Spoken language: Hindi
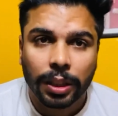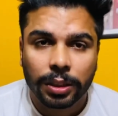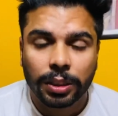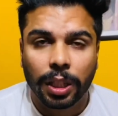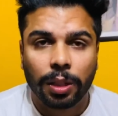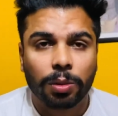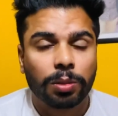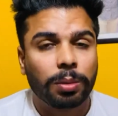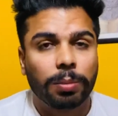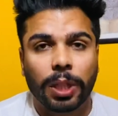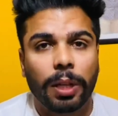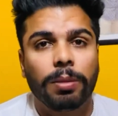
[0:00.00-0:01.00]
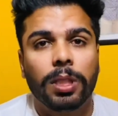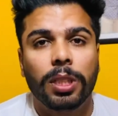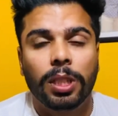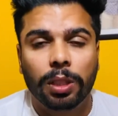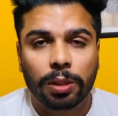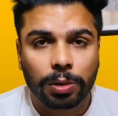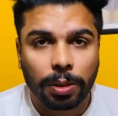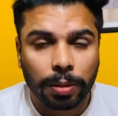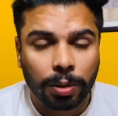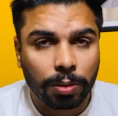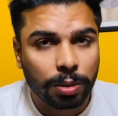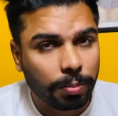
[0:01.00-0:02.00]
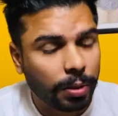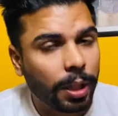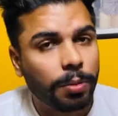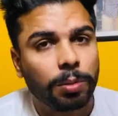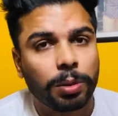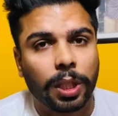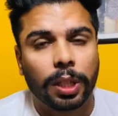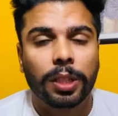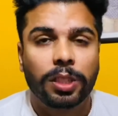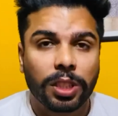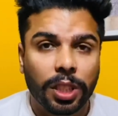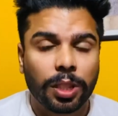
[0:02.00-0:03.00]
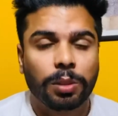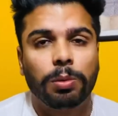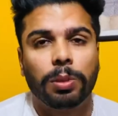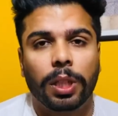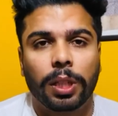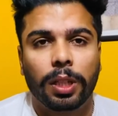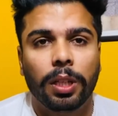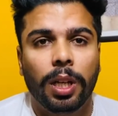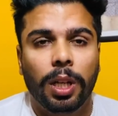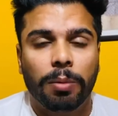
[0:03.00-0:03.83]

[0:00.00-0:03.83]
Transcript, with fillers: चैनल को सब्सक्राइब नहीं किया तो चैनल को सब्सक्राइब जरूर करना शेयर जरूर करना